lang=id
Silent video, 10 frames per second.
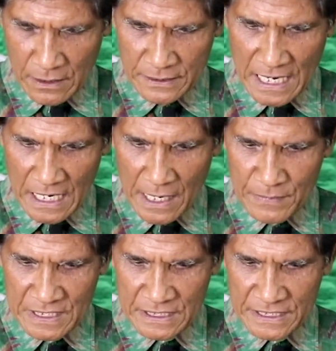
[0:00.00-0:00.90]
yang
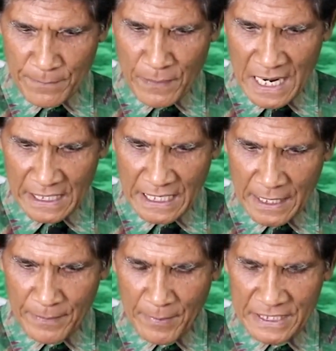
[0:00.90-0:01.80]
kami sembah
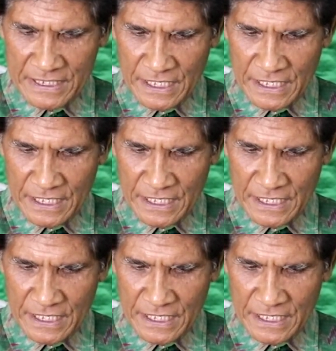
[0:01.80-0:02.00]
dalam nama